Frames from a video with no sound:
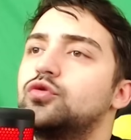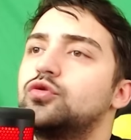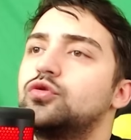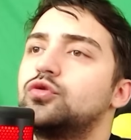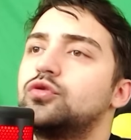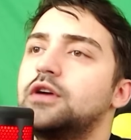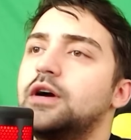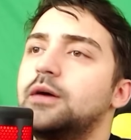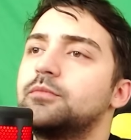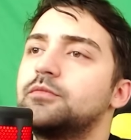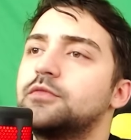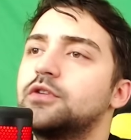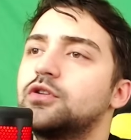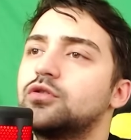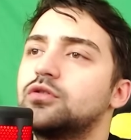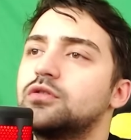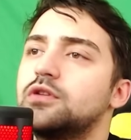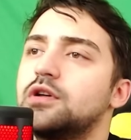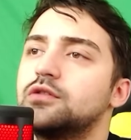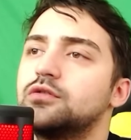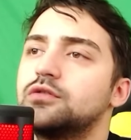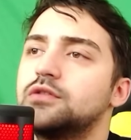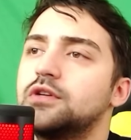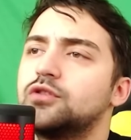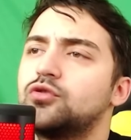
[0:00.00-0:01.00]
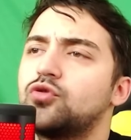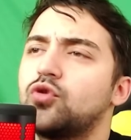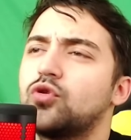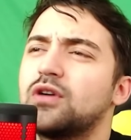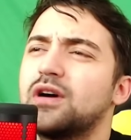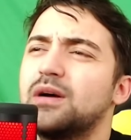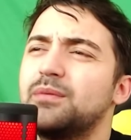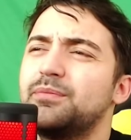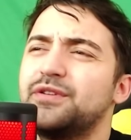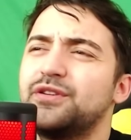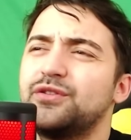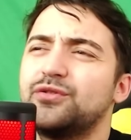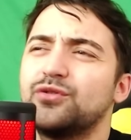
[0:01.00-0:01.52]
Rüyamda Ronaldo ile
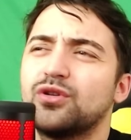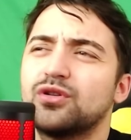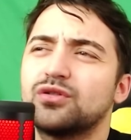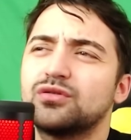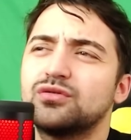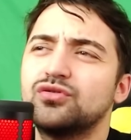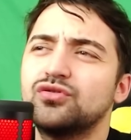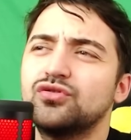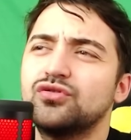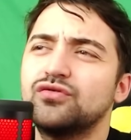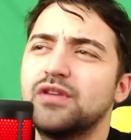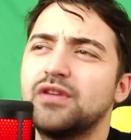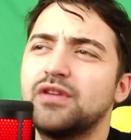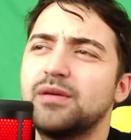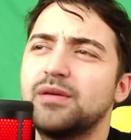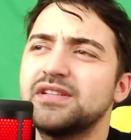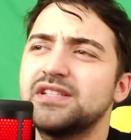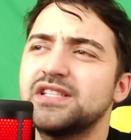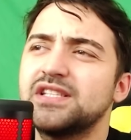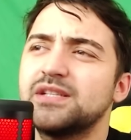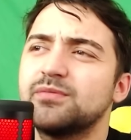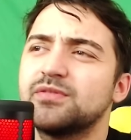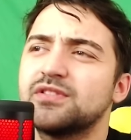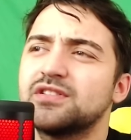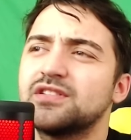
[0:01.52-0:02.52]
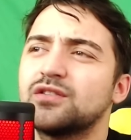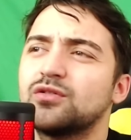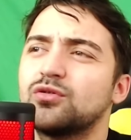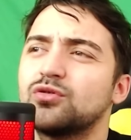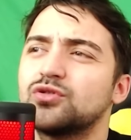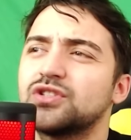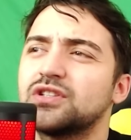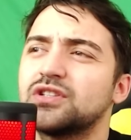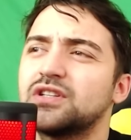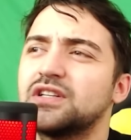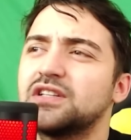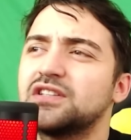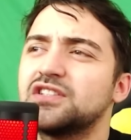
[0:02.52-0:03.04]
toga biniyorduk ve Messi bize
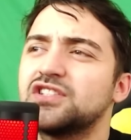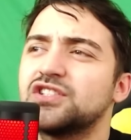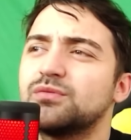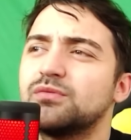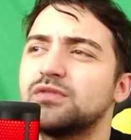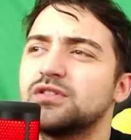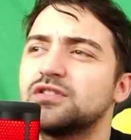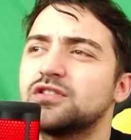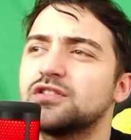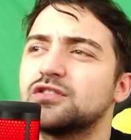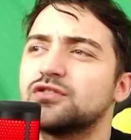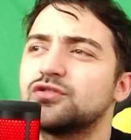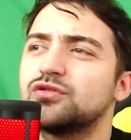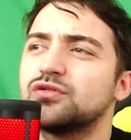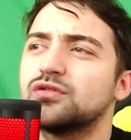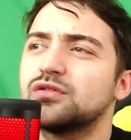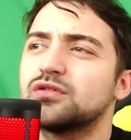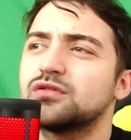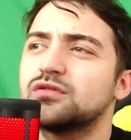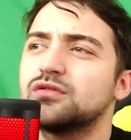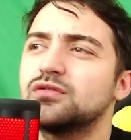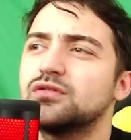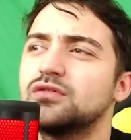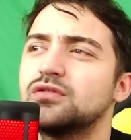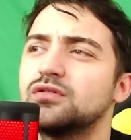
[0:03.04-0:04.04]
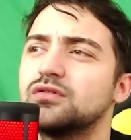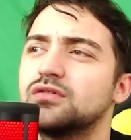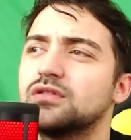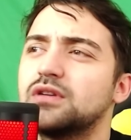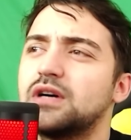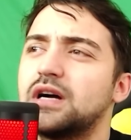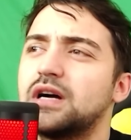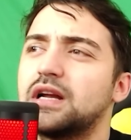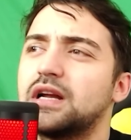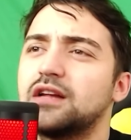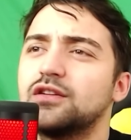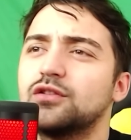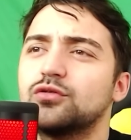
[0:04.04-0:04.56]
koşarak yetişmeye çalışıyordu.
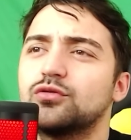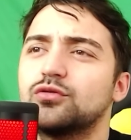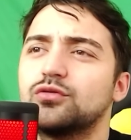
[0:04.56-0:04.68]
Karanlık